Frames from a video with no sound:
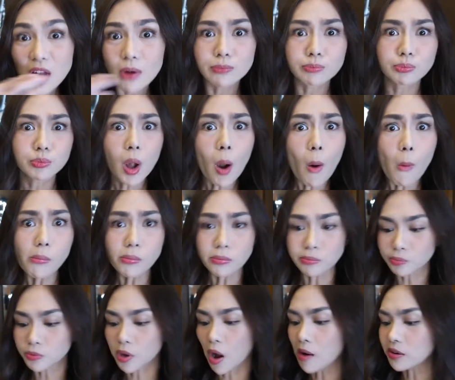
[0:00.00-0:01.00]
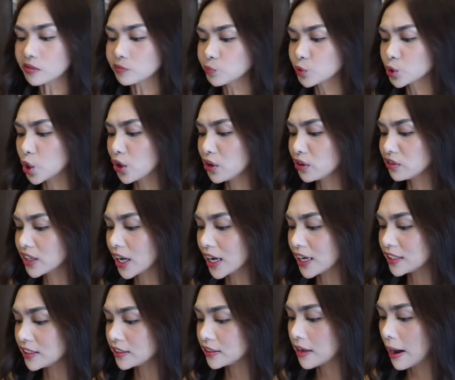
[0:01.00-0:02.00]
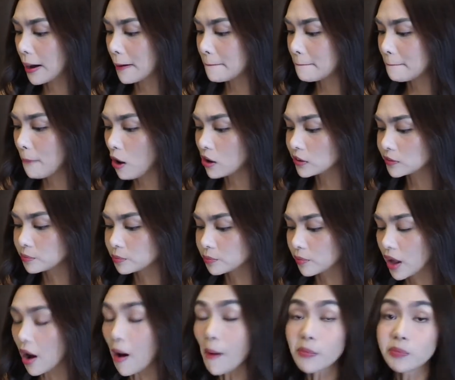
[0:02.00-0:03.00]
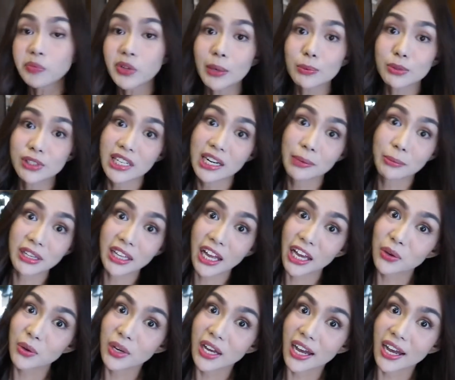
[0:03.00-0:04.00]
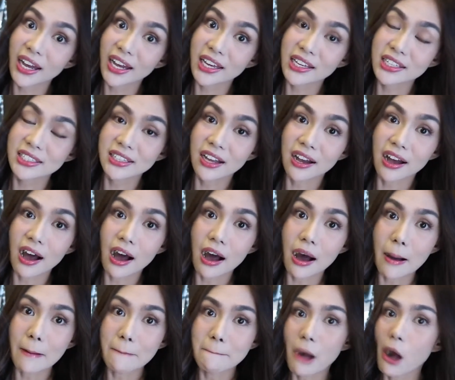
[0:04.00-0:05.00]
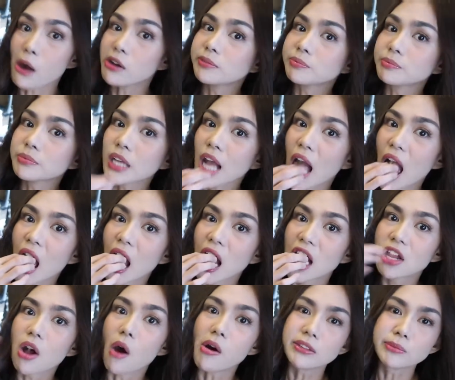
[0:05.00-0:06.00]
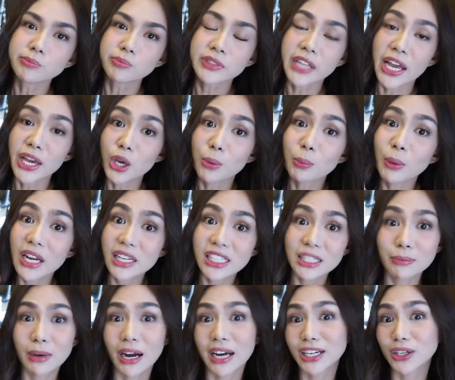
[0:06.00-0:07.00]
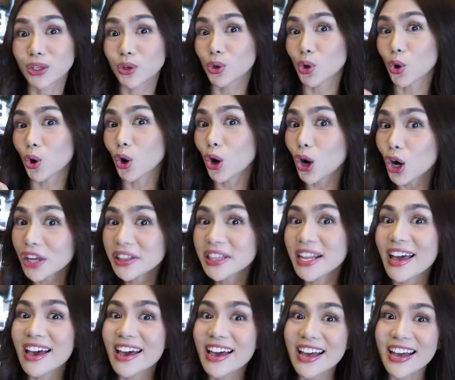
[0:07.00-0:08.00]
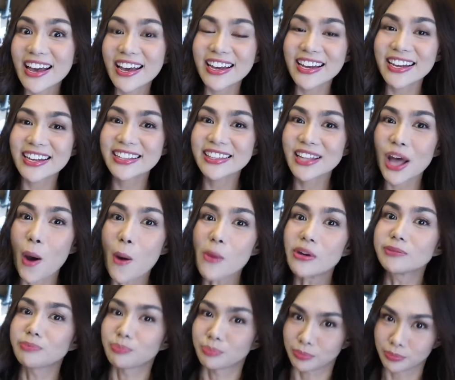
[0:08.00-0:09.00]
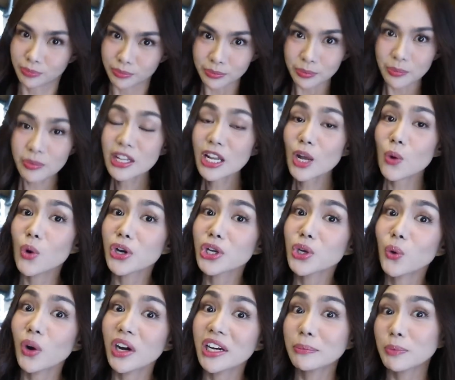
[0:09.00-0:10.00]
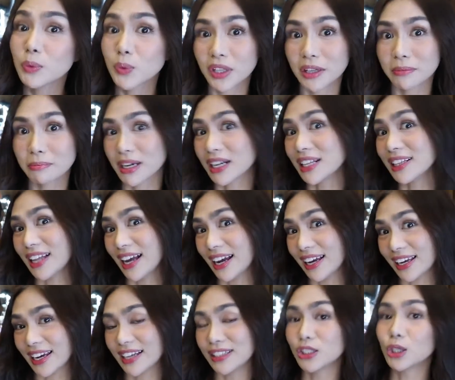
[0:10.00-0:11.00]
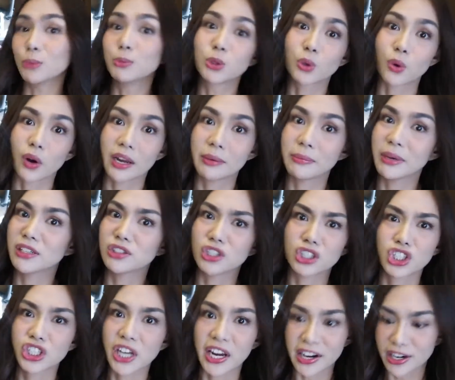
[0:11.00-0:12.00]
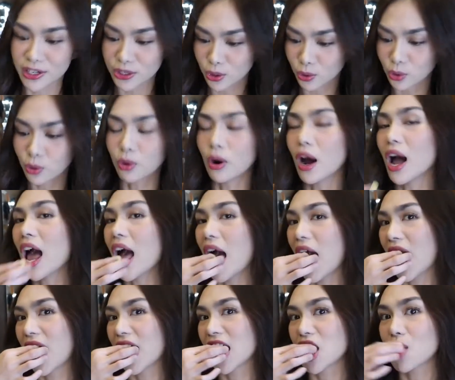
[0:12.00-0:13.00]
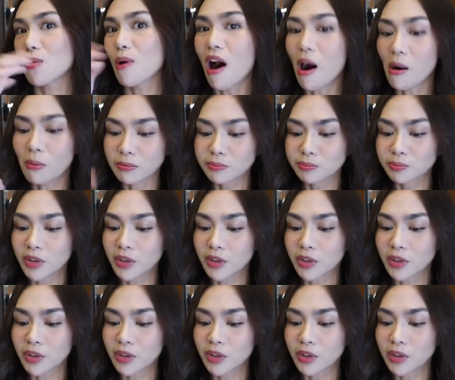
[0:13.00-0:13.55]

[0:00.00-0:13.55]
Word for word: Mm. So, yun guys. Kumusta naman kayo guys? Um, thank you pala sa mga nanonood and huwag niyong kalimutan mag-like and subscribe and i-share nyo. Diba?